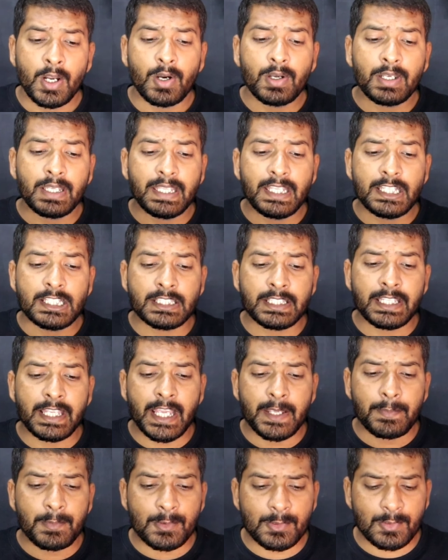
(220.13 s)
और इस
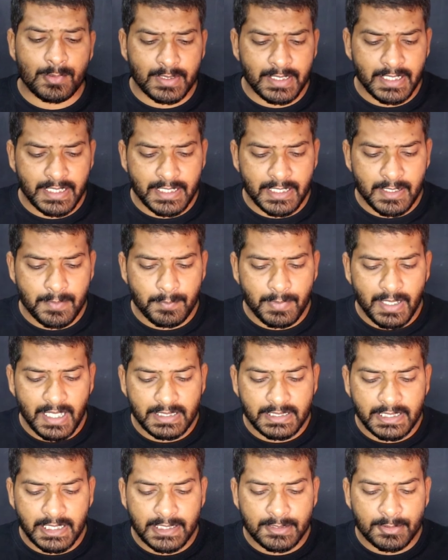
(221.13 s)
ए फोटो की अगर हम
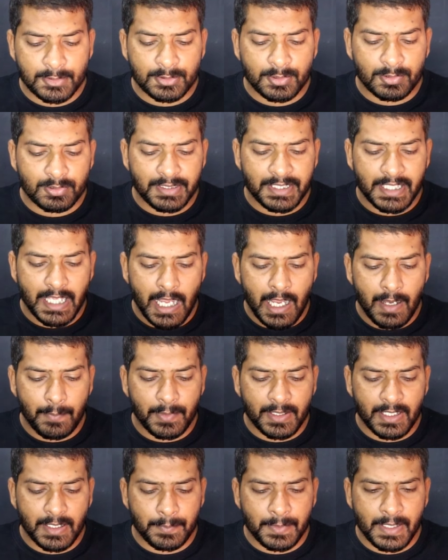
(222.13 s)
बात करें दोस्तों तो यहाँ
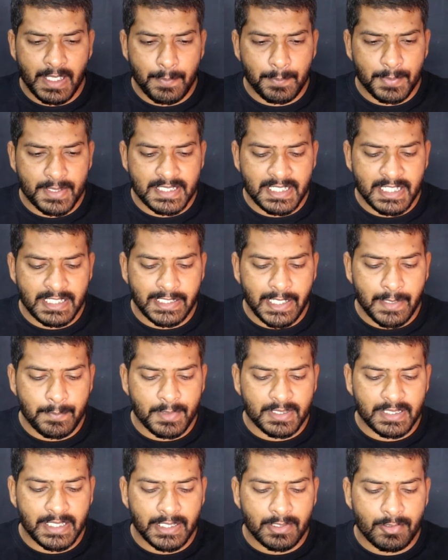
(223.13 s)
पर अभी आप प्रेजेंट टाइम
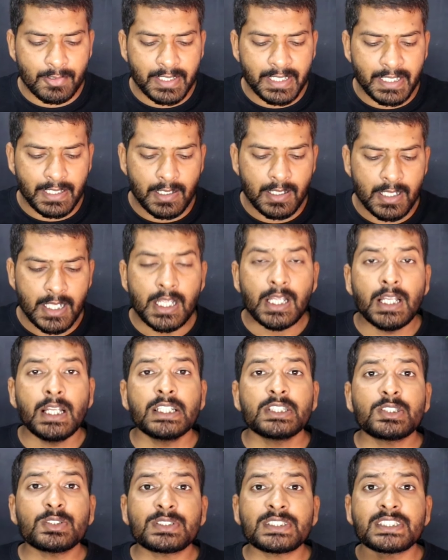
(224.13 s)
पर देखोगे ना
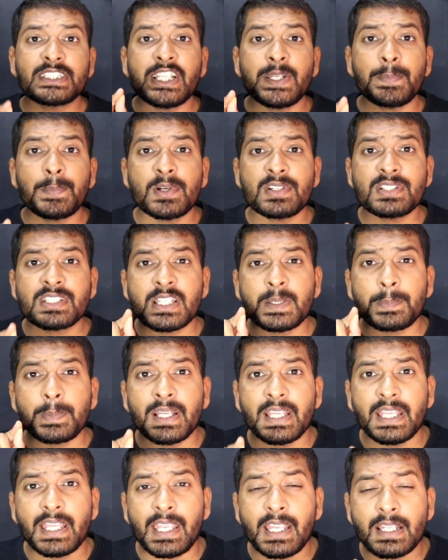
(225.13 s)
तो सिर्फ और सिर्फ
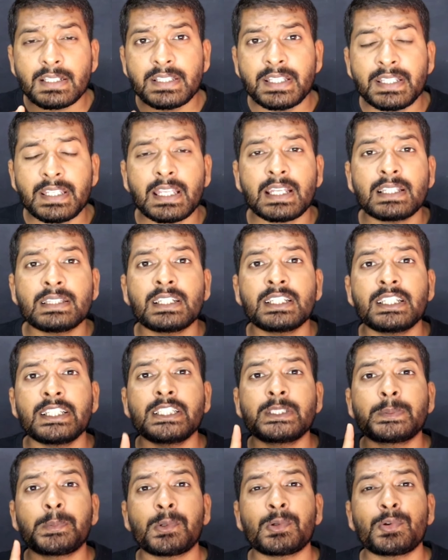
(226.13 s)
एक दिन के अंदर
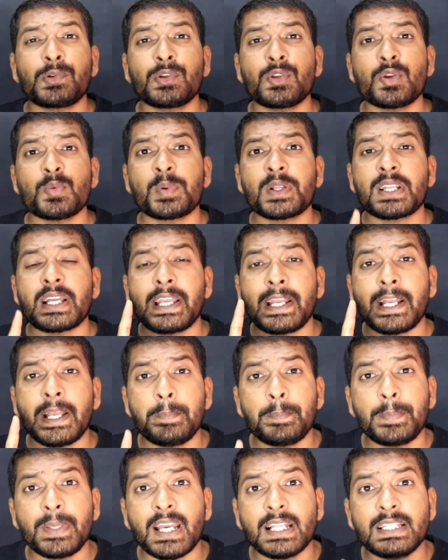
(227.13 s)
इस फोटो के ऊपर आया
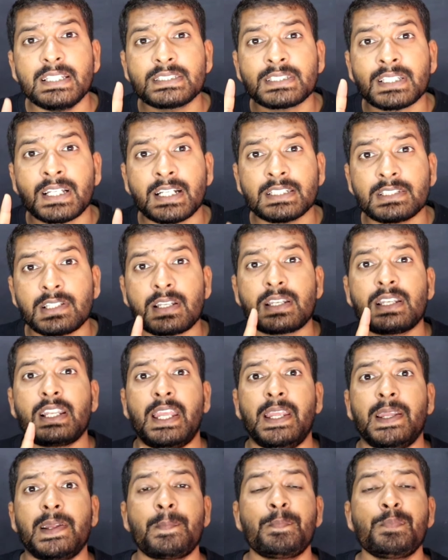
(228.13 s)
है बयालीस हजार
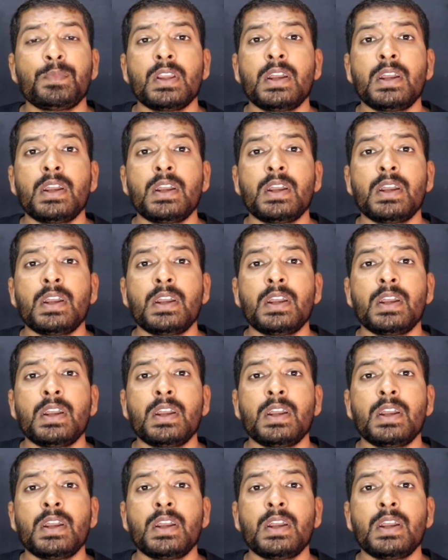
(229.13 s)
लाइक